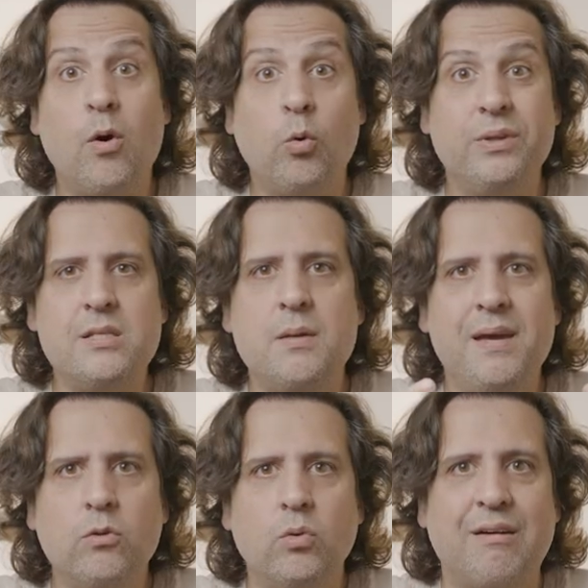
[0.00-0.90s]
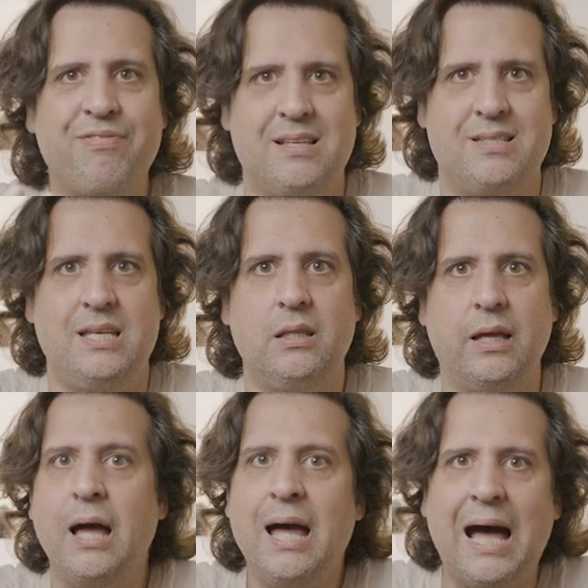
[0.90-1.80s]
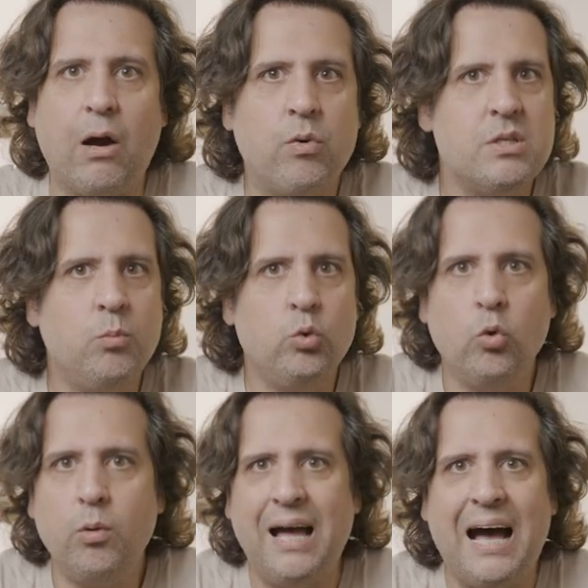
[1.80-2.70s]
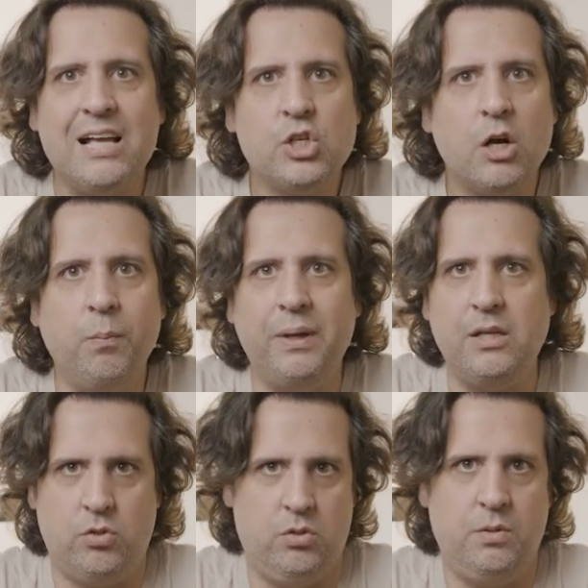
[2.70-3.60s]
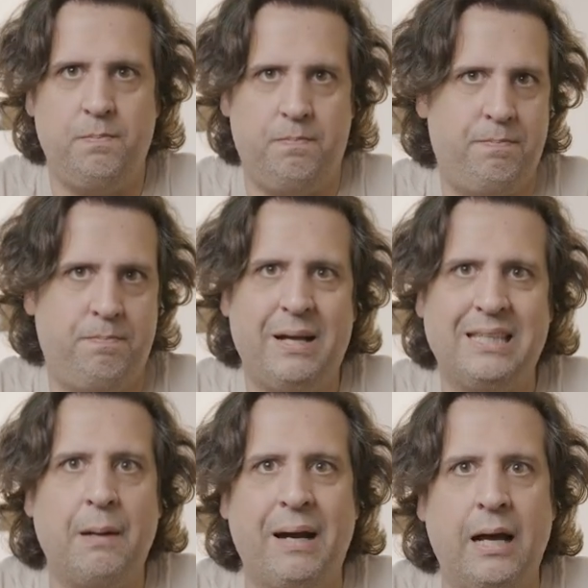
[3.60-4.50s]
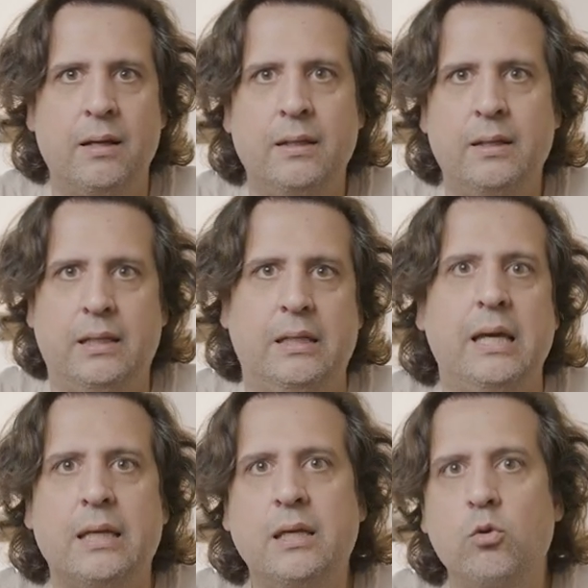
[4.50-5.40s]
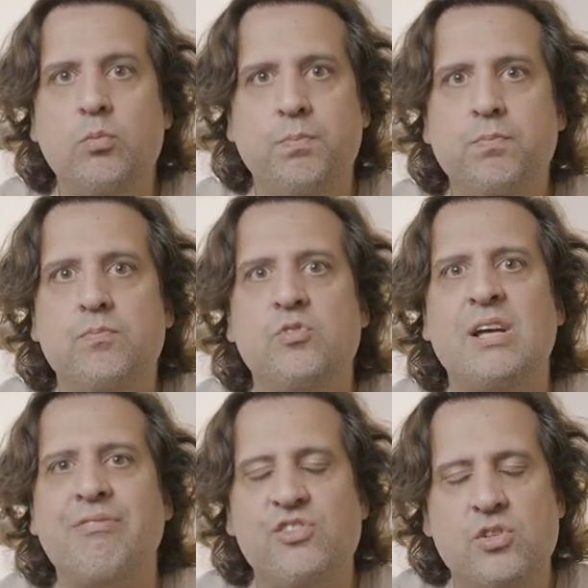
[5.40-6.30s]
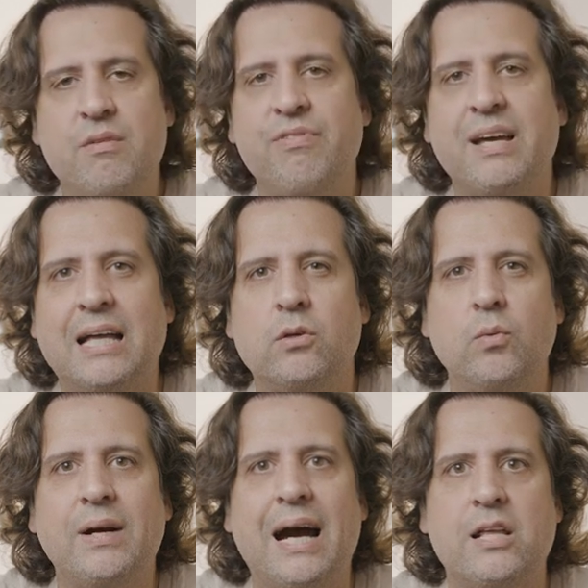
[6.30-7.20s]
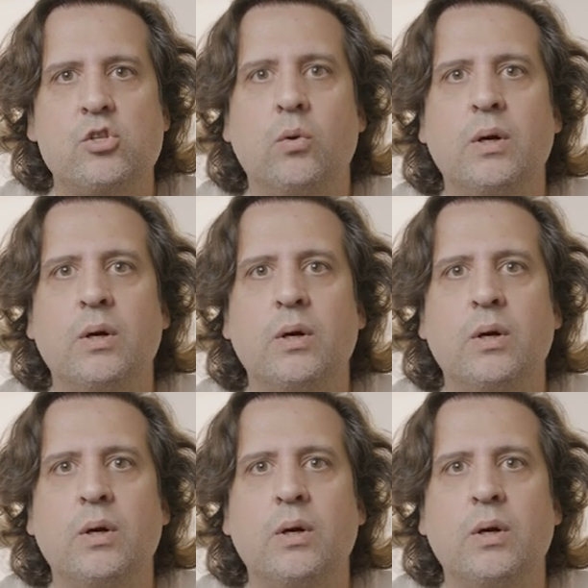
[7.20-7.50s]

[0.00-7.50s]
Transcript: Com o acontecimento da Fazenda, a coisa mudou radicalmente de patamar. E aquilo já tinha ficado com cara de